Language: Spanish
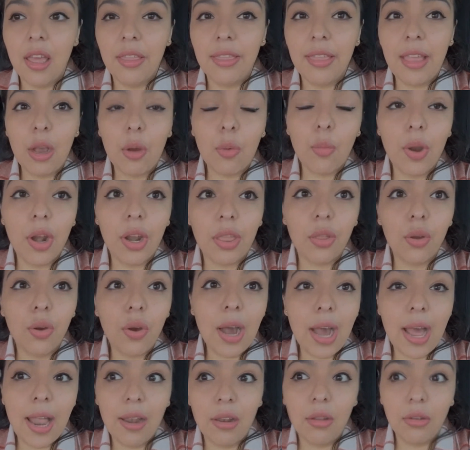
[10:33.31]
de acuerdo
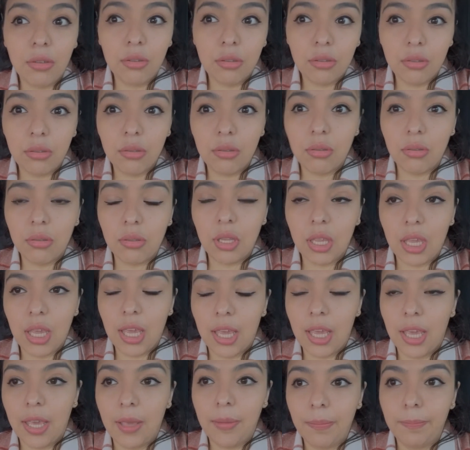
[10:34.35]
a los
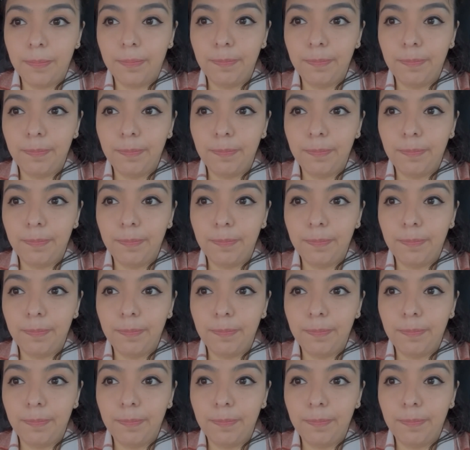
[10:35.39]
em,